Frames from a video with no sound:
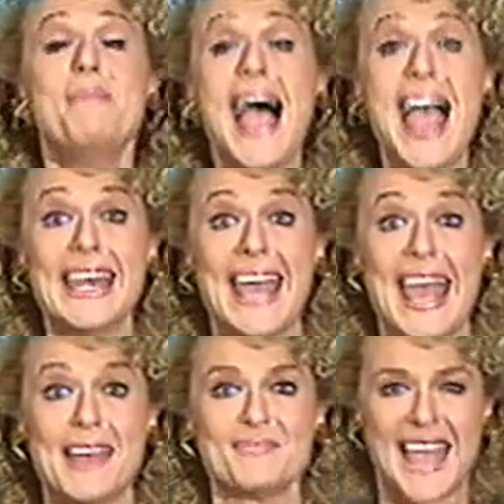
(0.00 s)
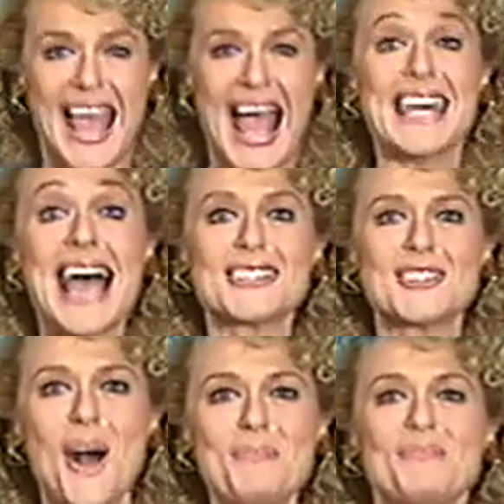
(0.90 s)
Bene, adesso
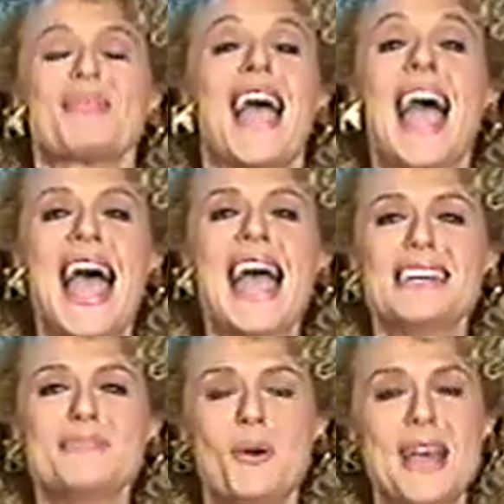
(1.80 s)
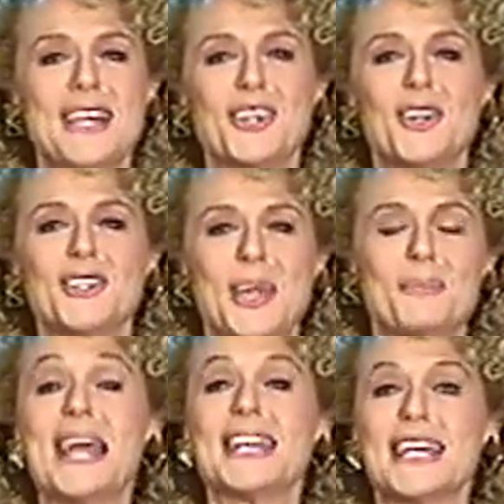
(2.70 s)
è il momento di
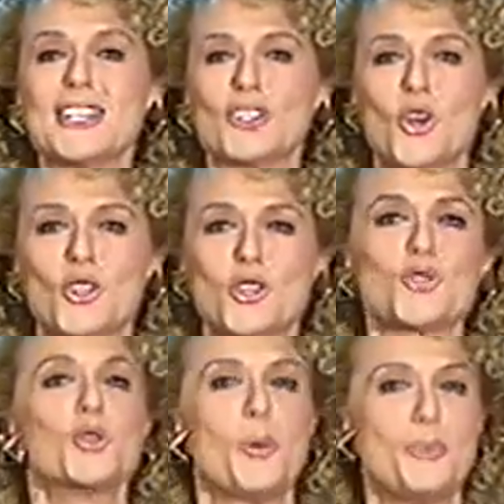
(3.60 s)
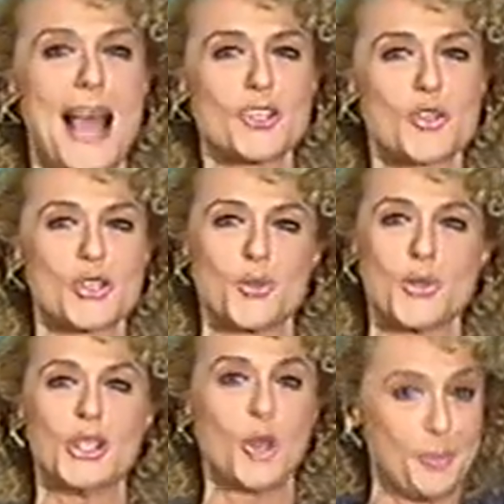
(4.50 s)
riprendere il discorso sul doppiaggio e
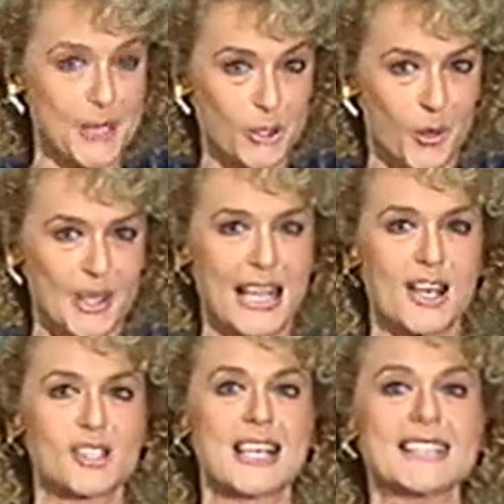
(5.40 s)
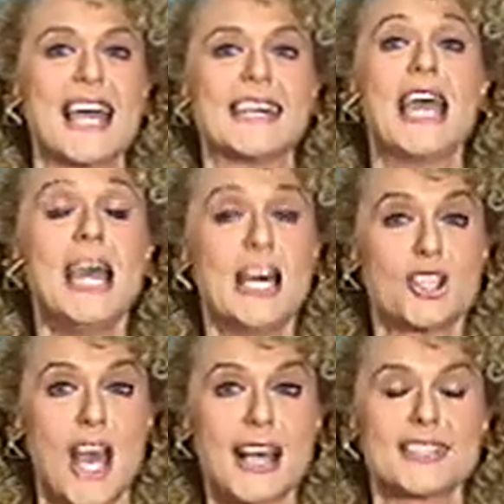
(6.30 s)
sui doppiatori. La nostra serie
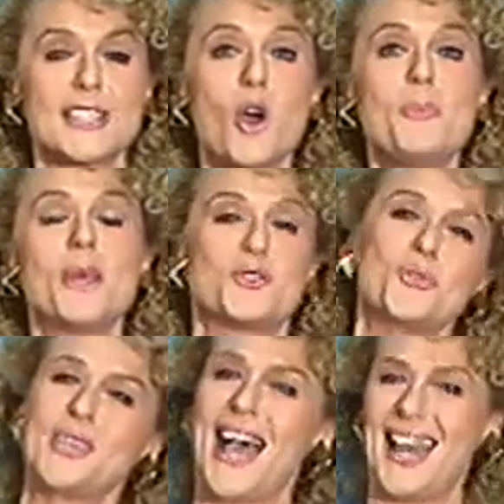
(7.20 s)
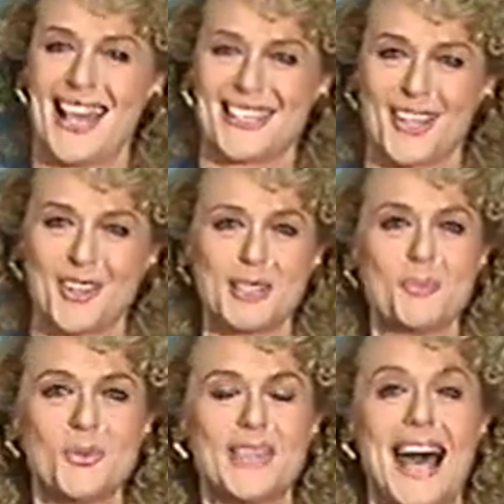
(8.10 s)
Chuck si doppia è giunta alla seconda
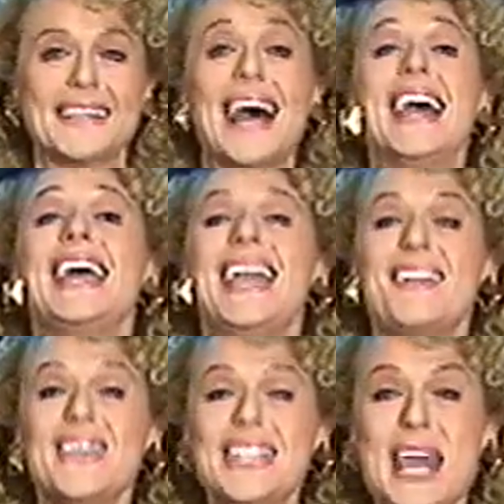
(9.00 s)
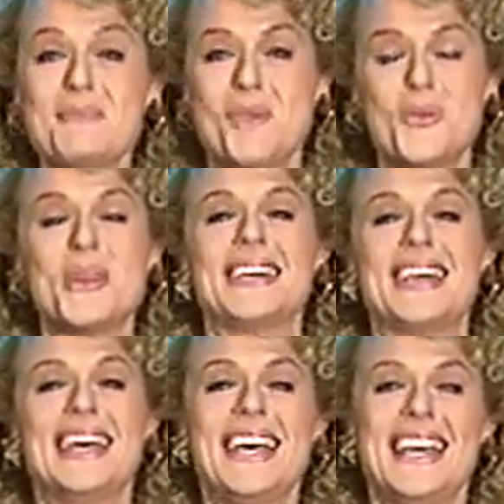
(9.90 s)
puntata e vedremo
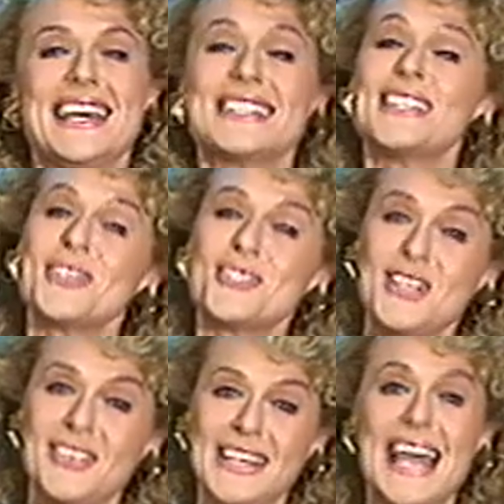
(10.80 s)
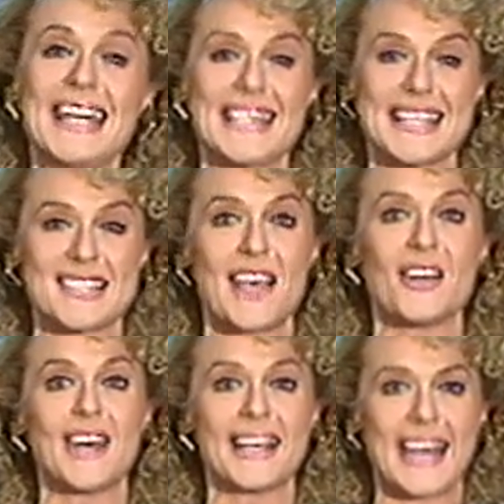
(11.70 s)
quindi le situazioni divertenti che si
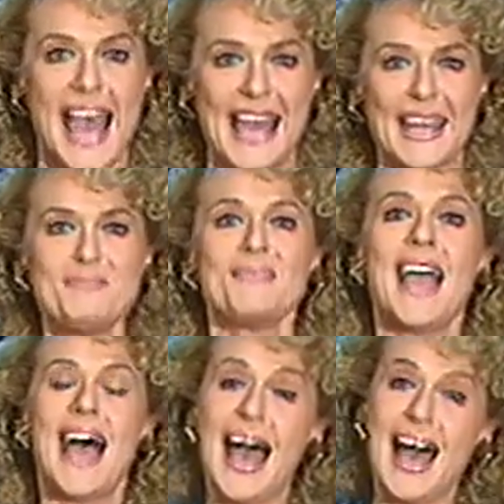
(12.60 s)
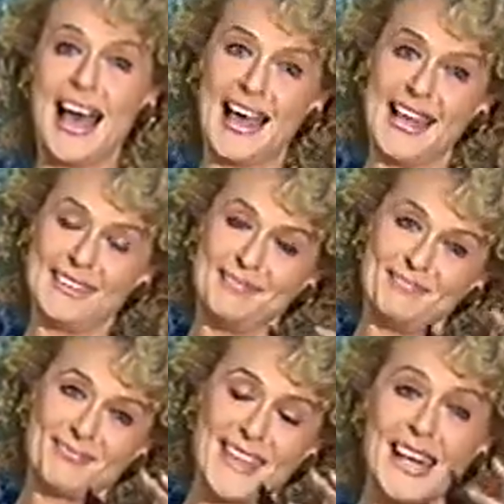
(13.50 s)
vengono a creare
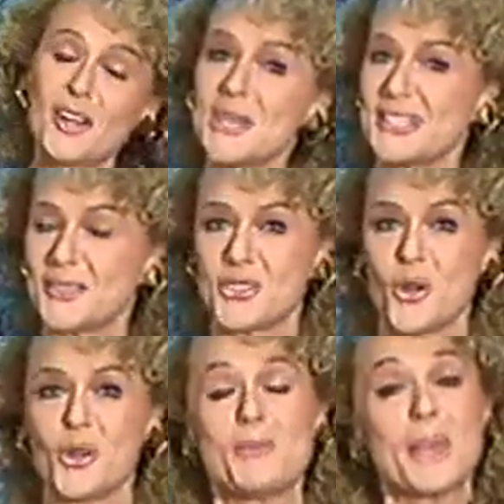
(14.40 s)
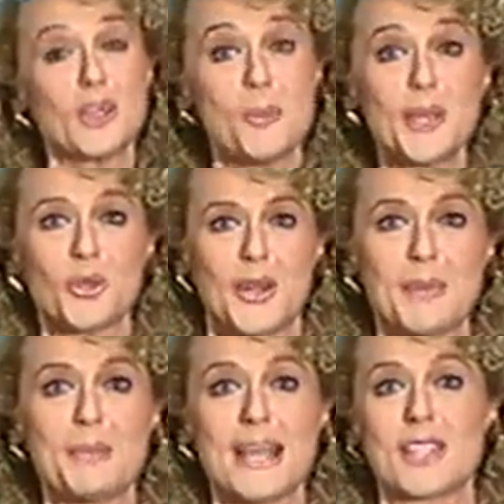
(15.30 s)
uh, in alcune situazioni per i doppiatori
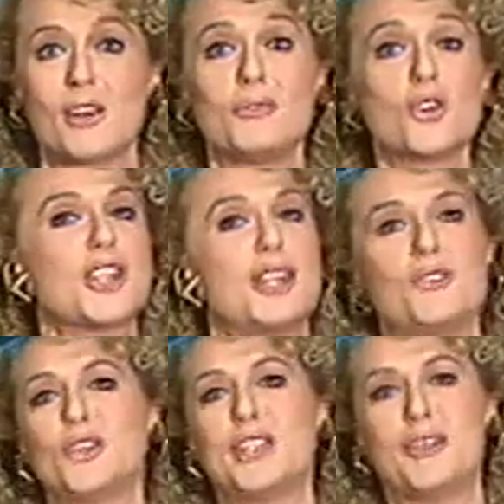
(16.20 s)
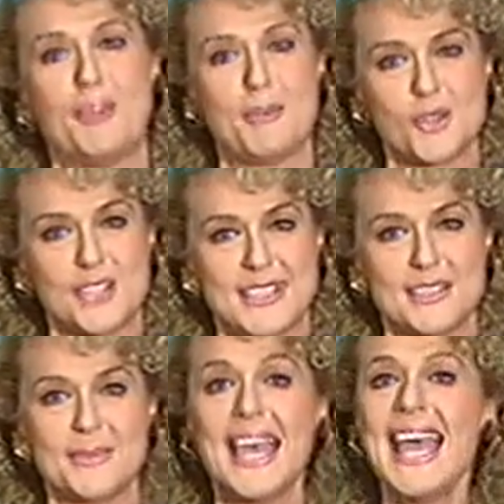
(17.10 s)
che prestano la voce a dei volti
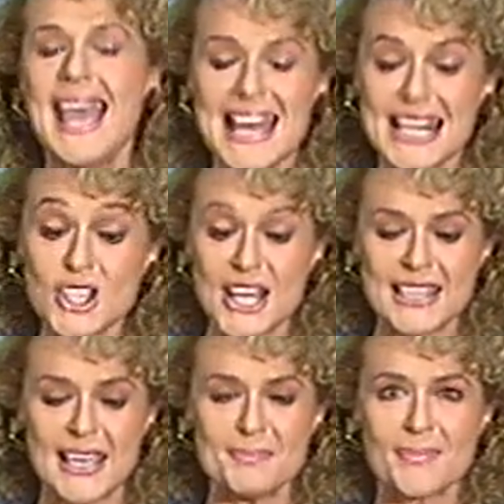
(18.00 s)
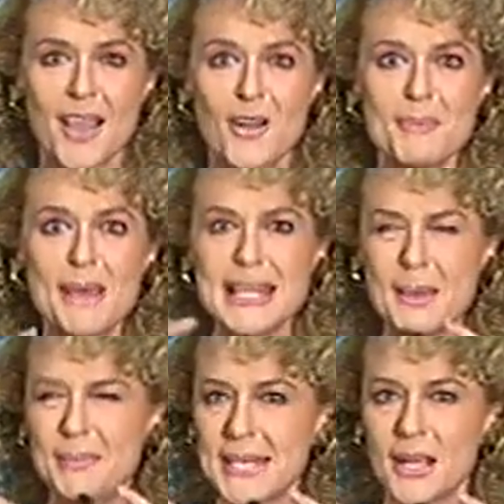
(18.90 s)
famosissimi. E la gente oramai li
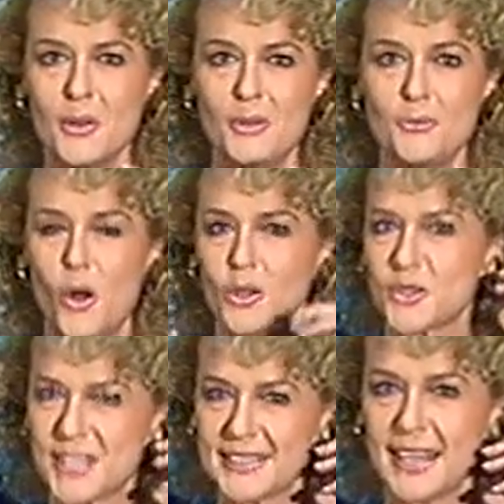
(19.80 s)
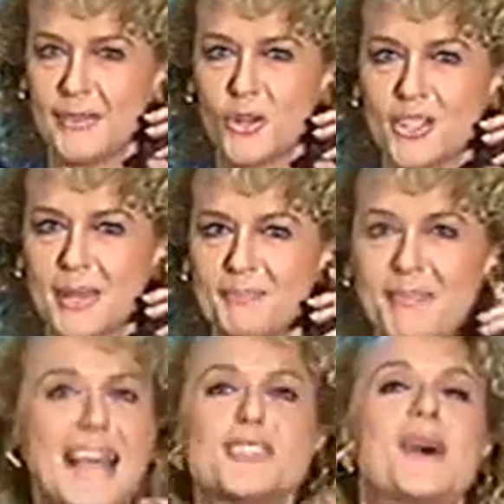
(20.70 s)
abbina a quel volto, sente la voce,
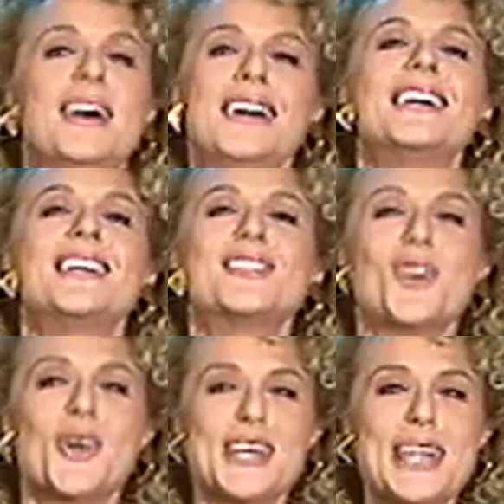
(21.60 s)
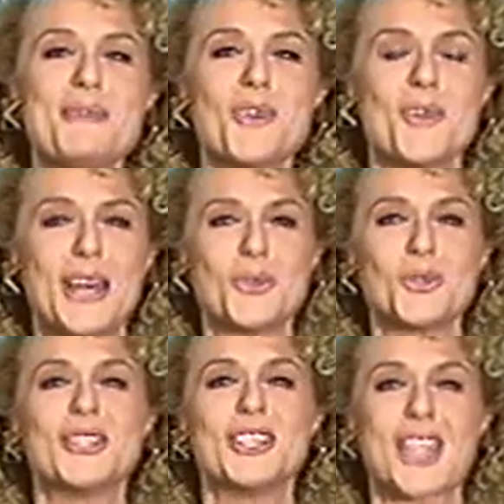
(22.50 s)
ma insomma sorridiamo con
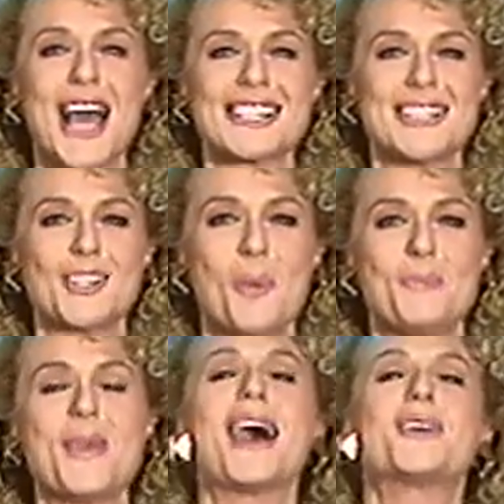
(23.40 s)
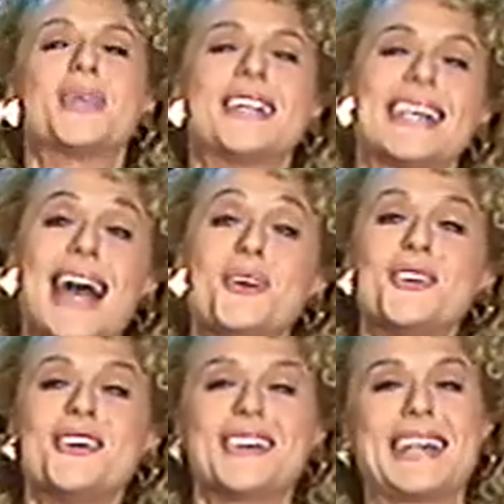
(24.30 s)
l'aiuto di Chuck si doppia a cura di
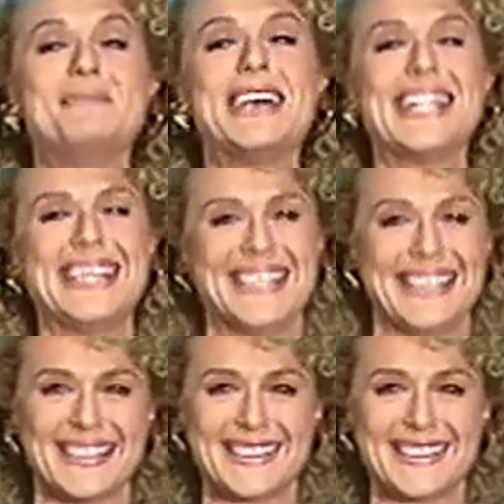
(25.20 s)
Claudio Camerini.